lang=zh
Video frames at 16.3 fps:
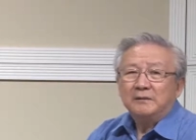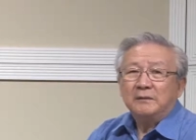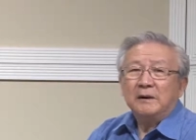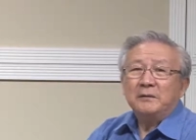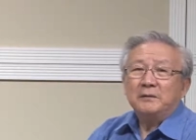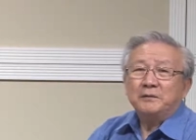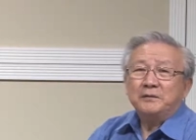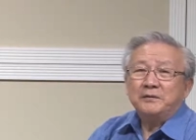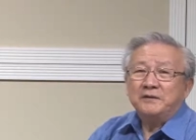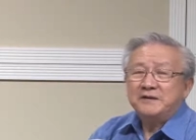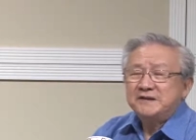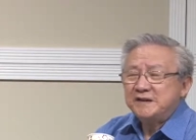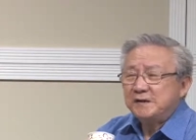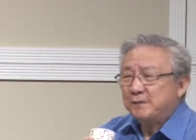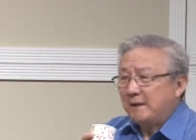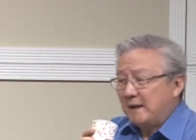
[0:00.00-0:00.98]
万物都是
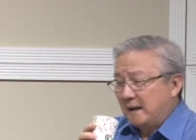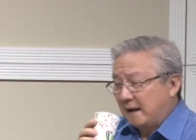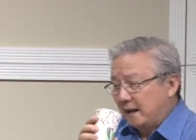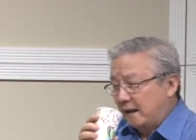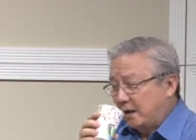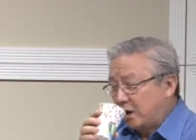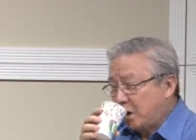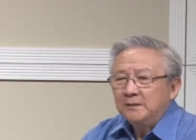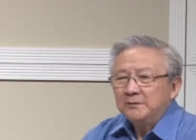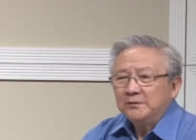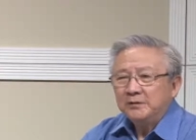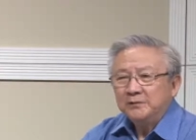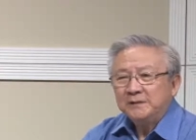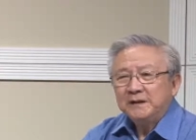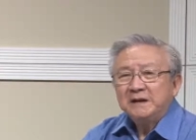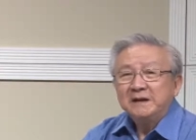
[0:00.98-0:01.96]
进化来的，
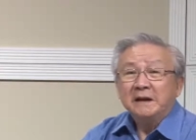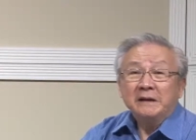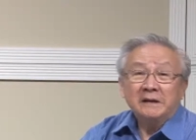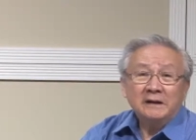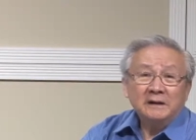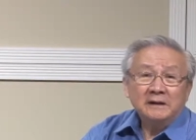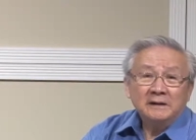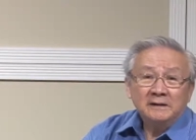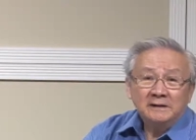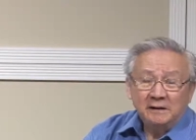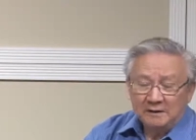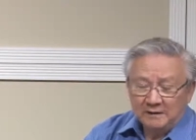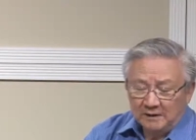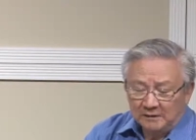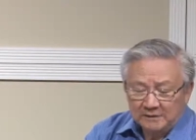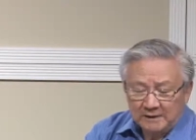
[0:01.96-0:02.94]
从低等的到
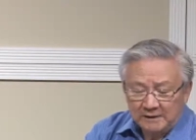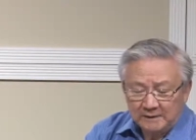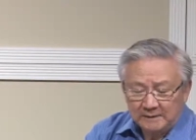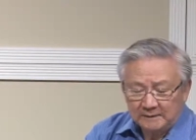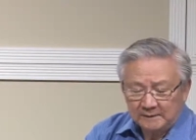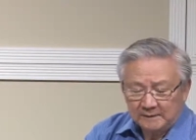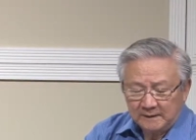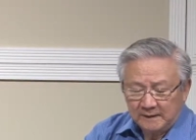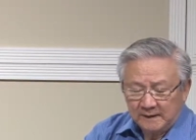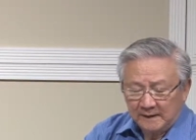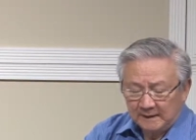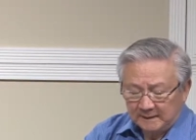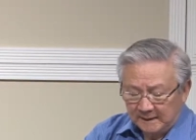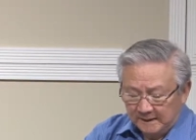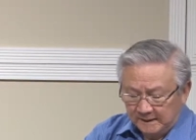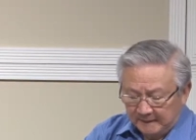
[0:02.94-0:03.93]
高等的。
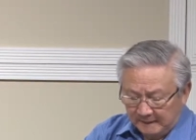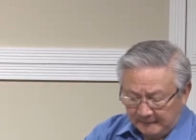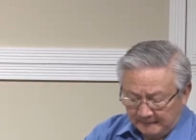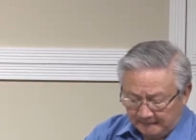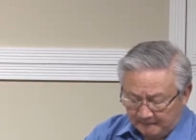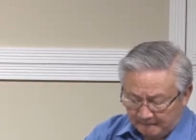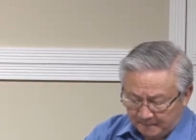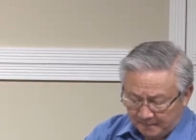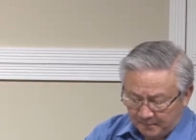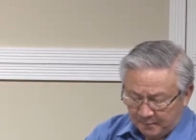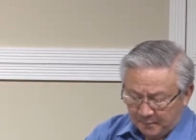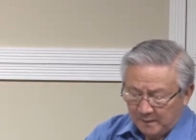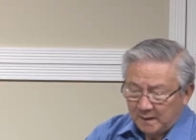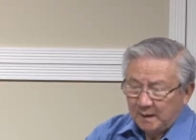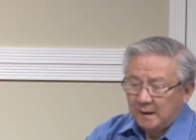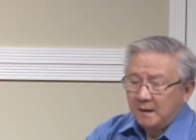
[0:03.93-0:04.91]
啊，等等的，
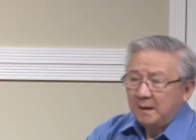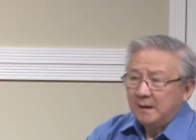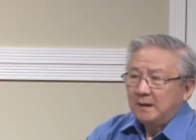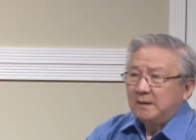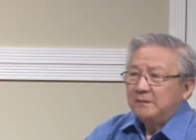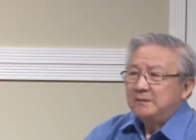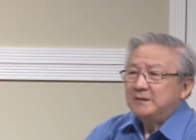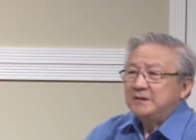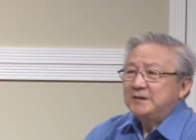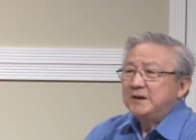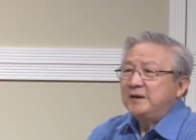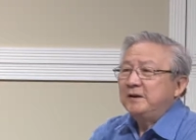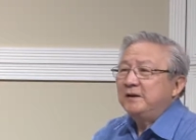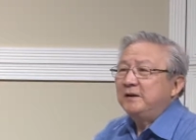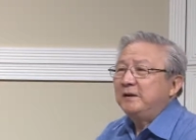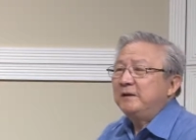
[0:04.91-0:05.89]
这
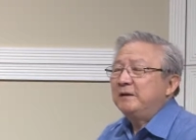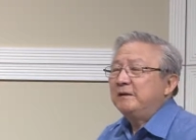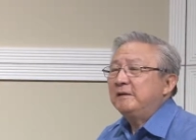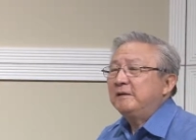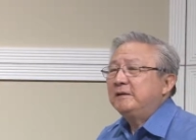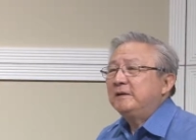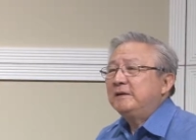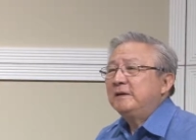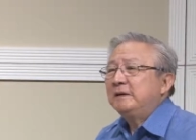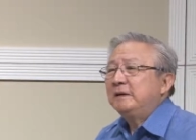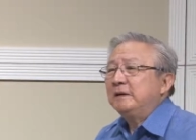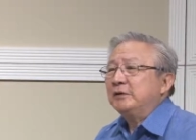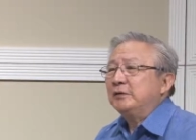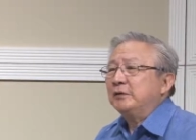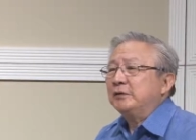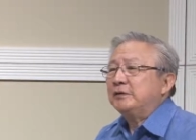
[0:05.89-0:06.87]
些
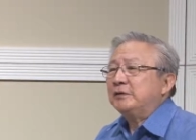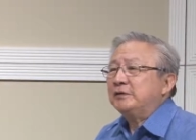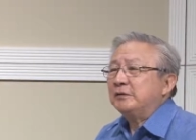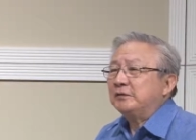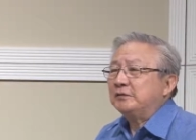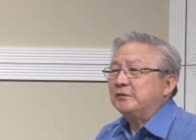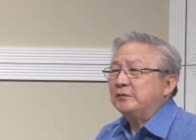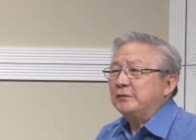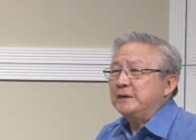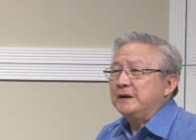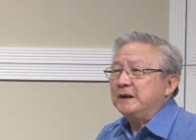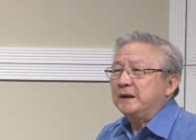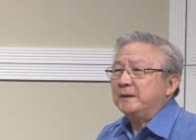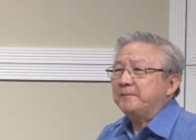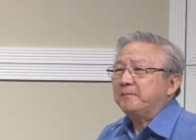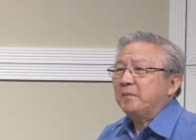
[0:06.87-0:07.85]
很多这种主义
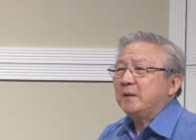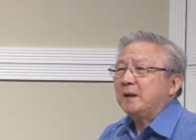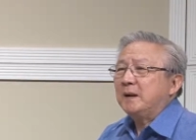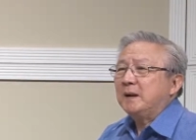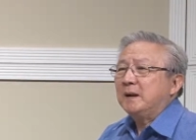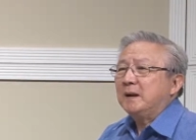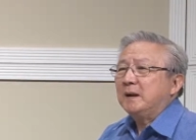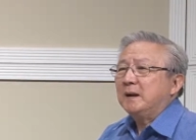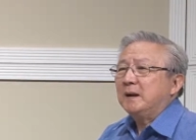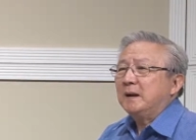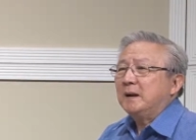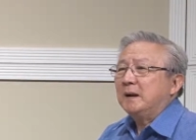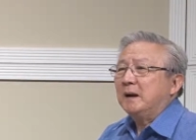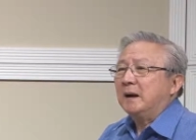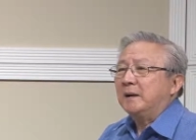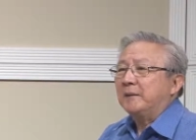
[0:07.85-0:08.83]
呢，
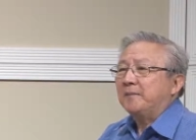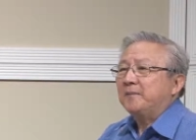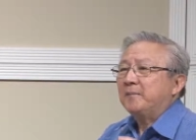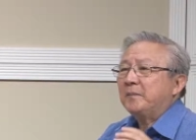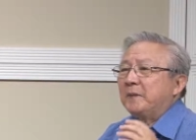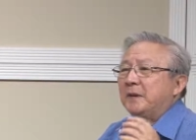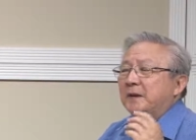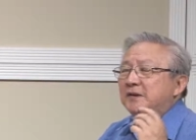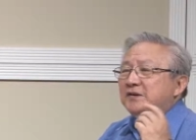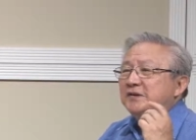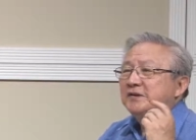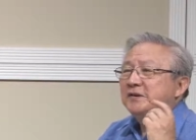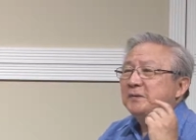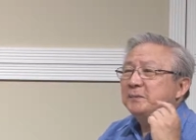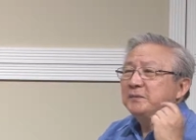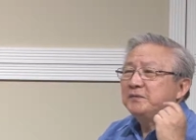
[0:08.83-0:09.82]
啊，其
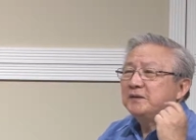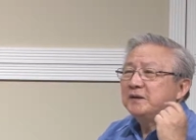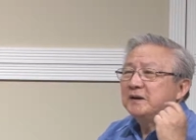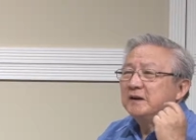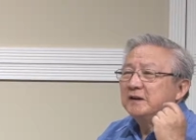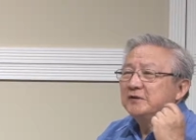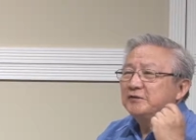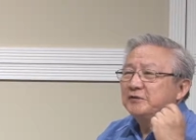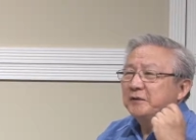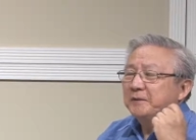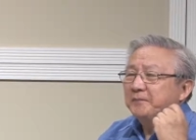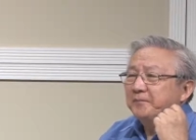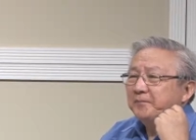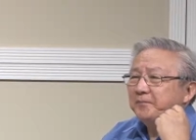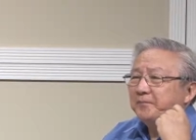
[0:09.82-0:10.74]
实不是科学。